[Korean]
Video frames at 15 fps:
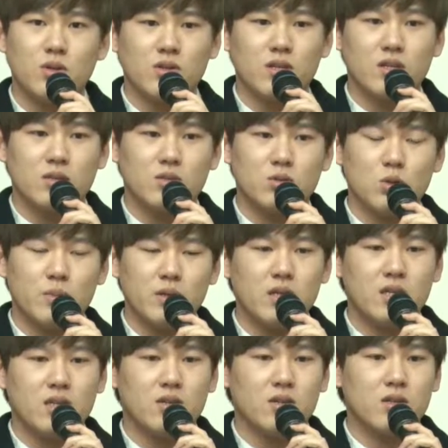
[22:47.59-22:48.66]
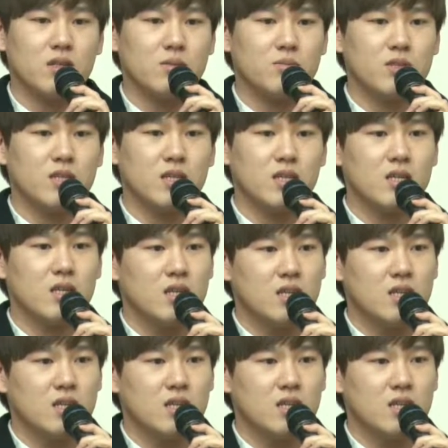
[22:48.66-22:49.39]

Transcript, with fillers: 여기 초빙이 되었기 때문에